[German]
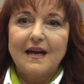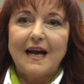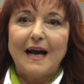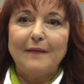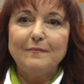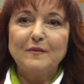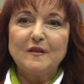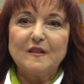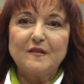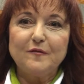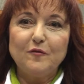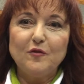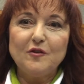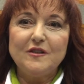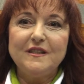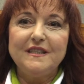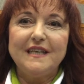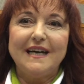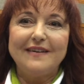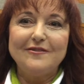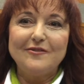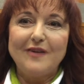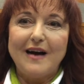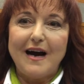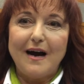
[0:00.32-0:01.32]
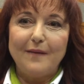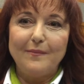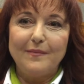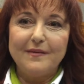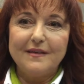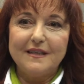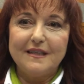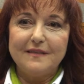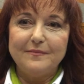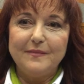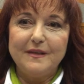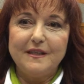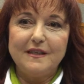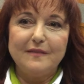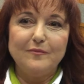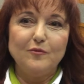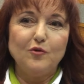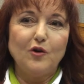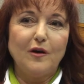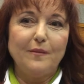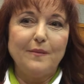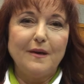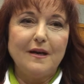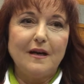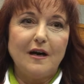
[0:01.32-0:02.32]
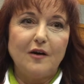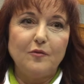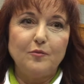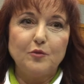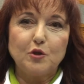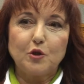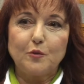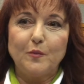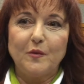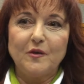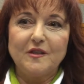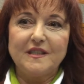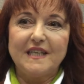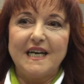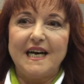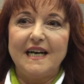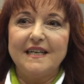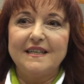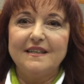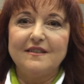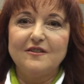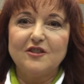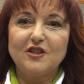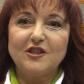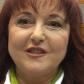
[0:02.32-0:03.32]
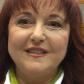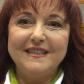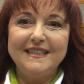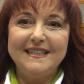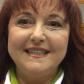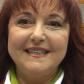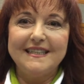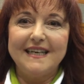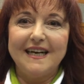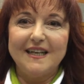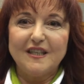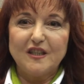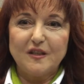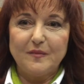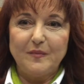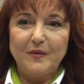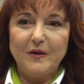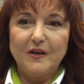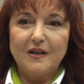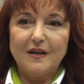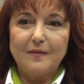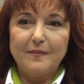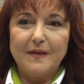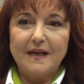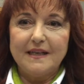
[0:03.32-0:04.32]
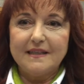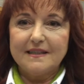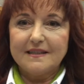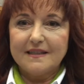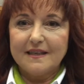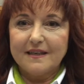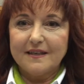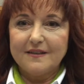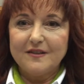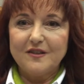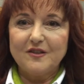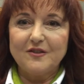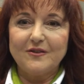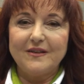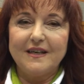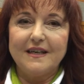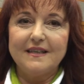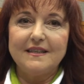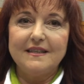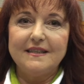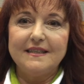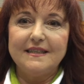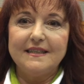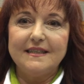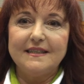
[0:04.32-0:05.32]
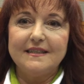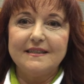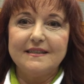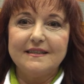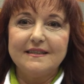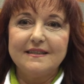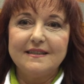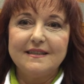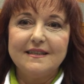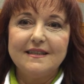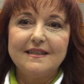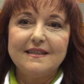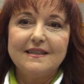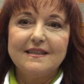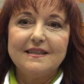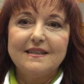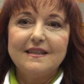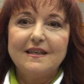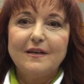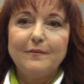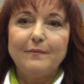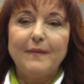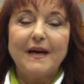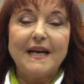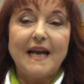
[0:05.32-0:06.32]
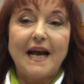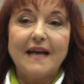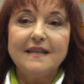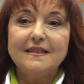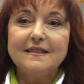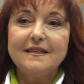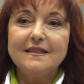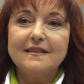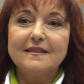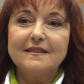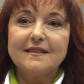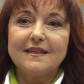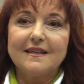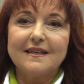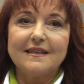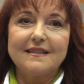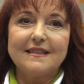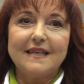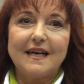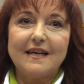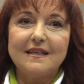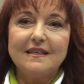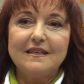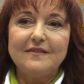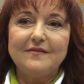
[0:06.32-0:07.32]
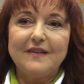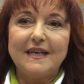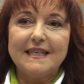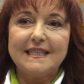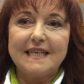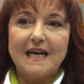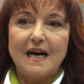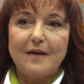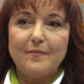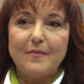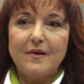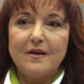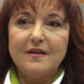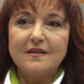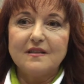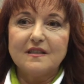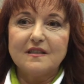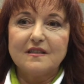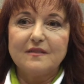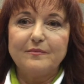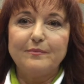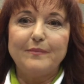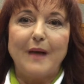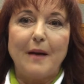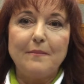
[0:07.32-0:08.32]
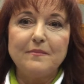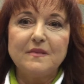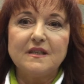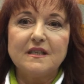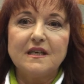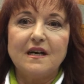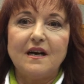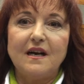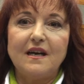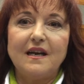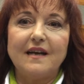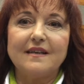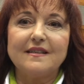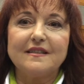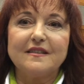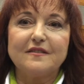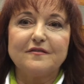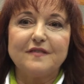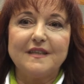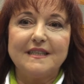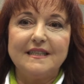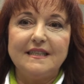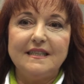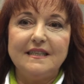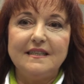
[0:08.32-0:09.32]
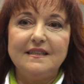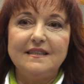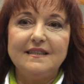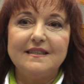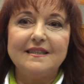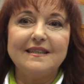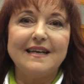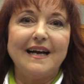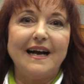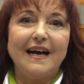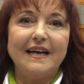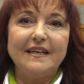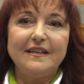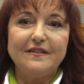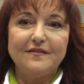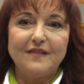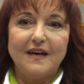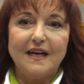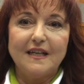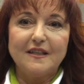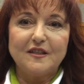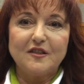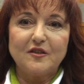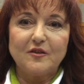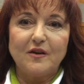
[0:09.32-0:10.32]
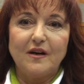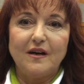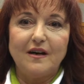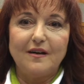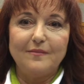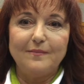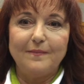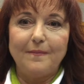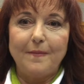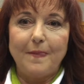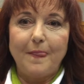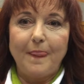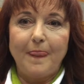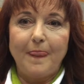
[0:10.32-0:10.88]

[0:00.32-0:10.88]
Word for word: Am 2. Januar habe ich mich im Urlaub spontan entschieden, als Bürgermeisterin zu kandidieren. Mein einzigster Gedanke war damals, Bammental hat es verdient, eine Wahl zu haben.